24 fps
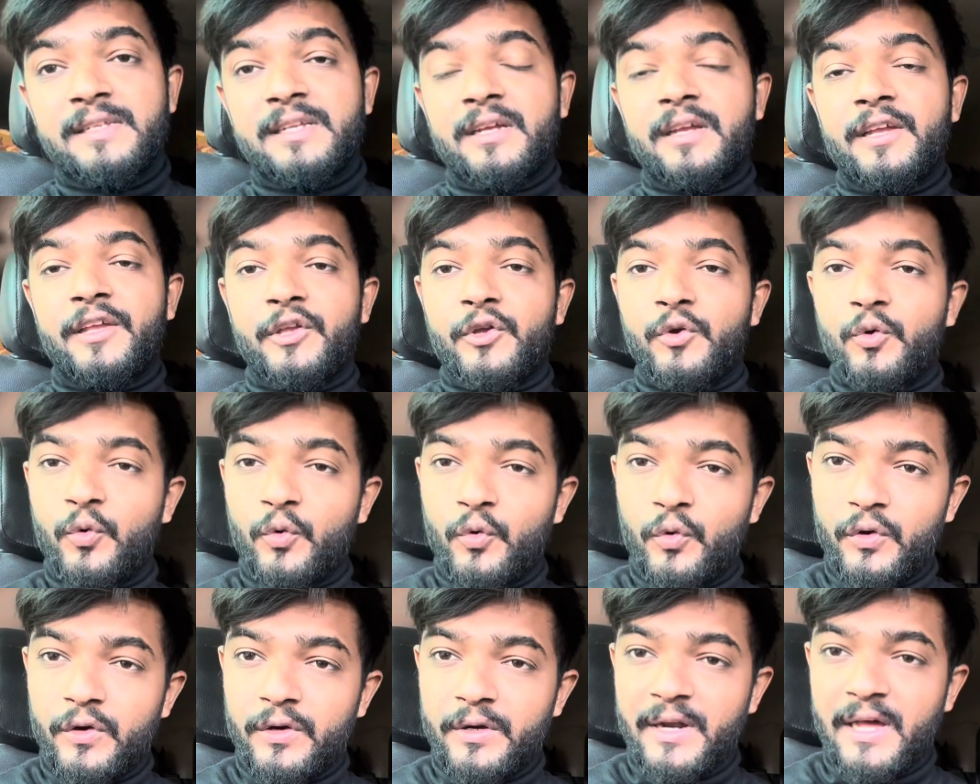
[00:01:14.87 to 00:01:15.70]
से कहीं
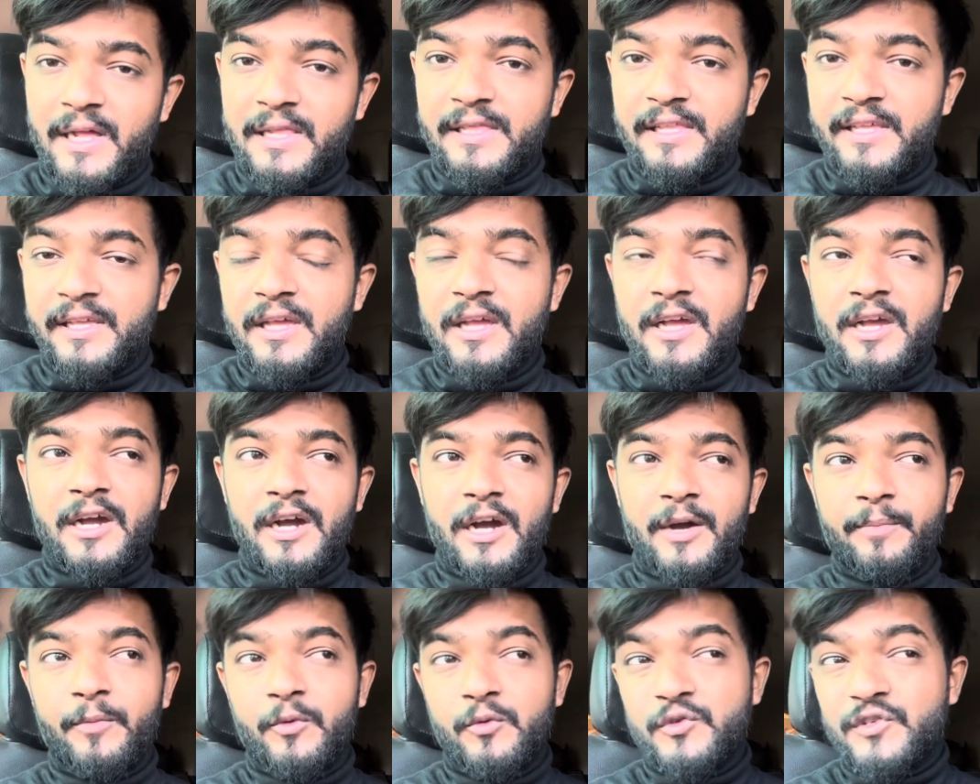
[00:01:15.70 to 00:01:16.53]
और डाल दी
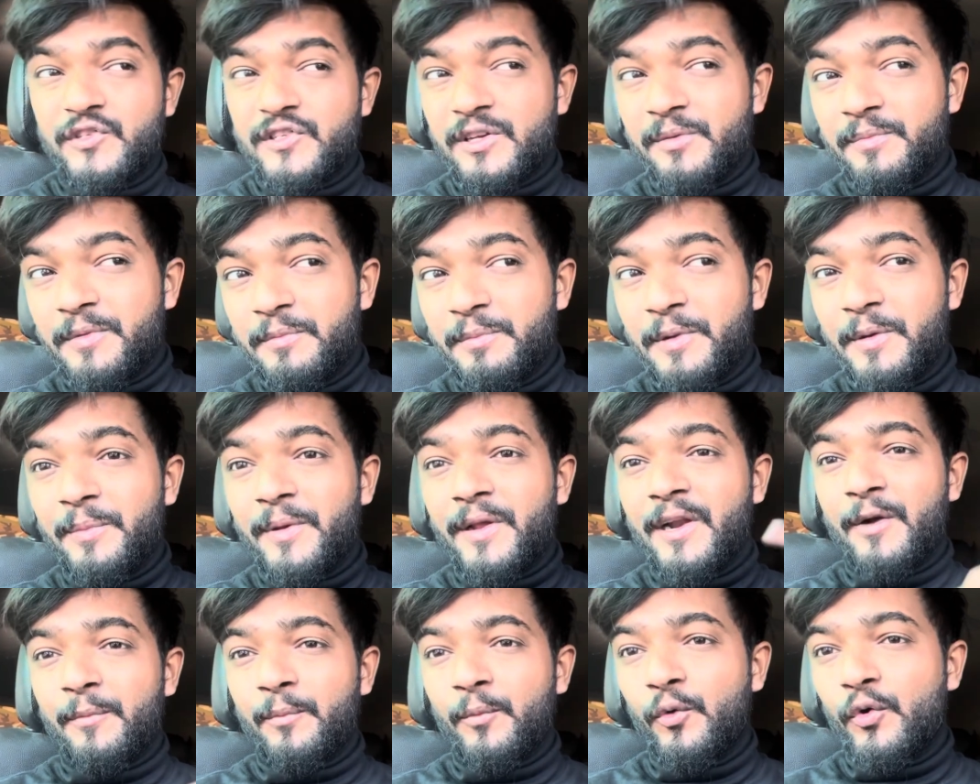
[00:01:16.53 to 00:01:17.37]
अब उस ज़मीन पे
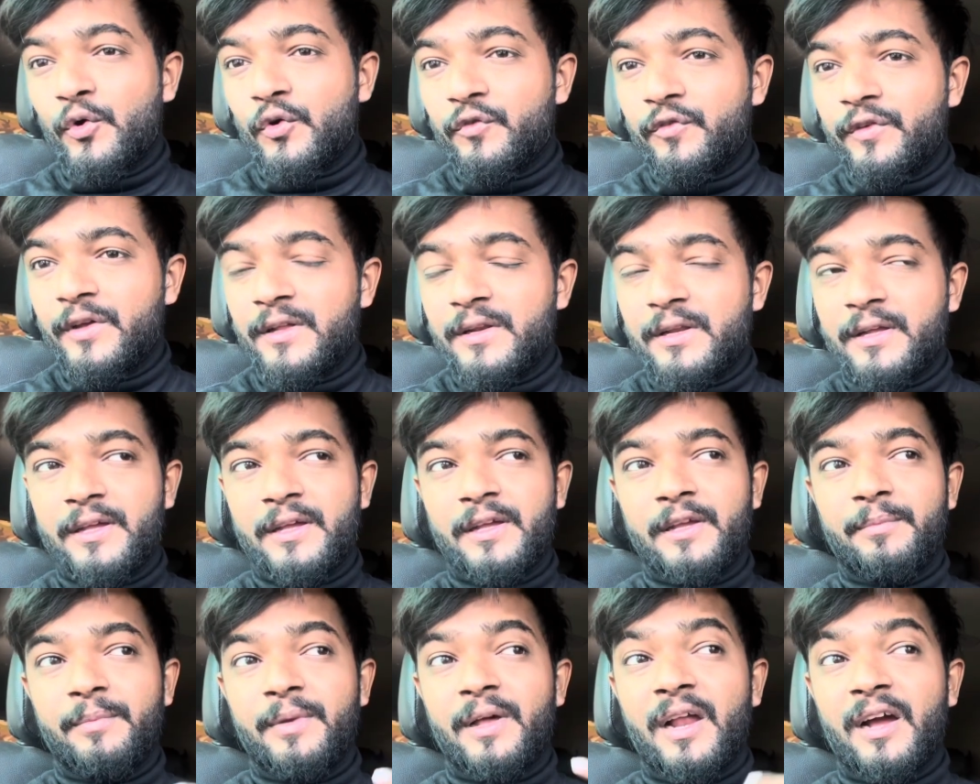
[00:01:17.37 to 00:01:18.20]
मेरा बोलवेयर
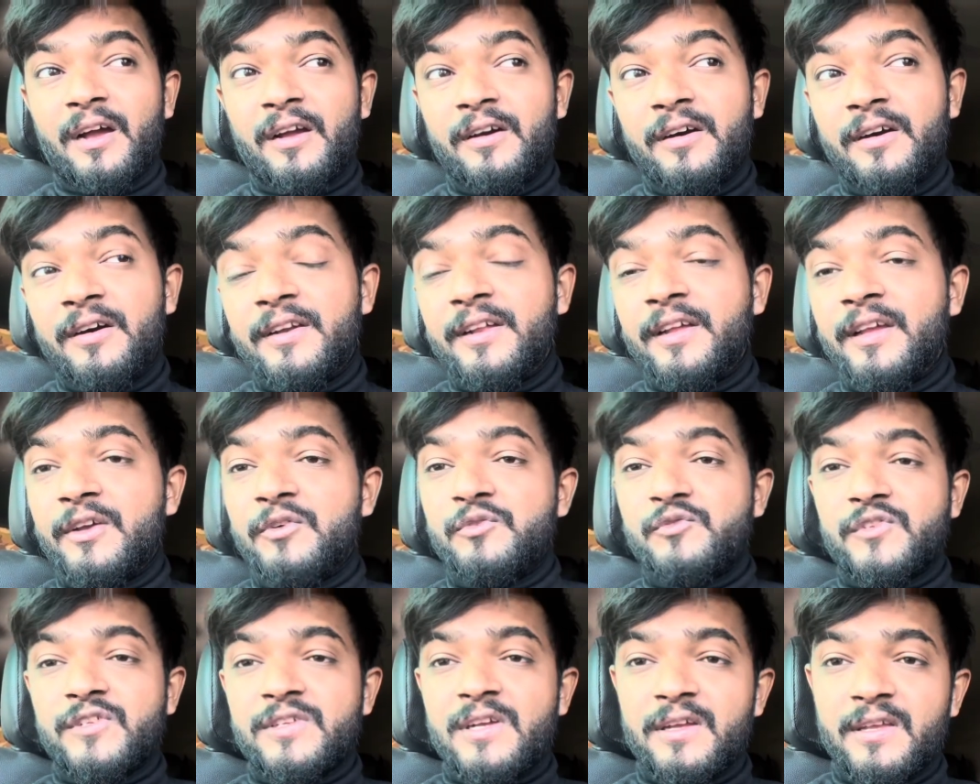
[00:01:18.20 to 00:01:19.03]
है मेरा घर है
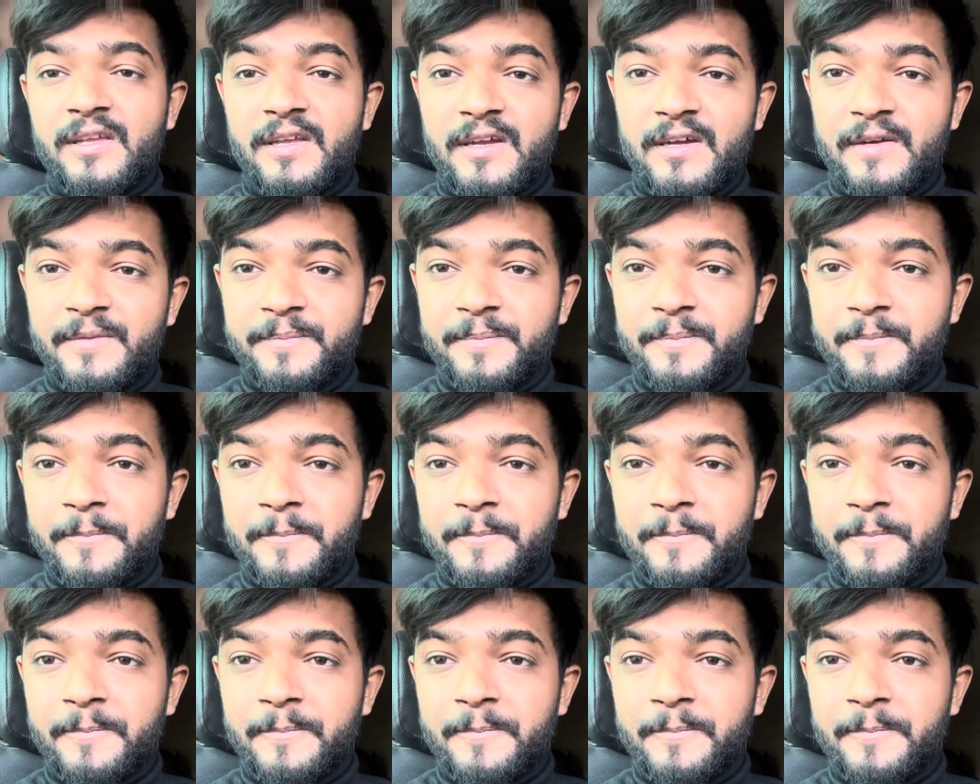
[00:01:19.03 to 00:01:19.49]
उसका क्या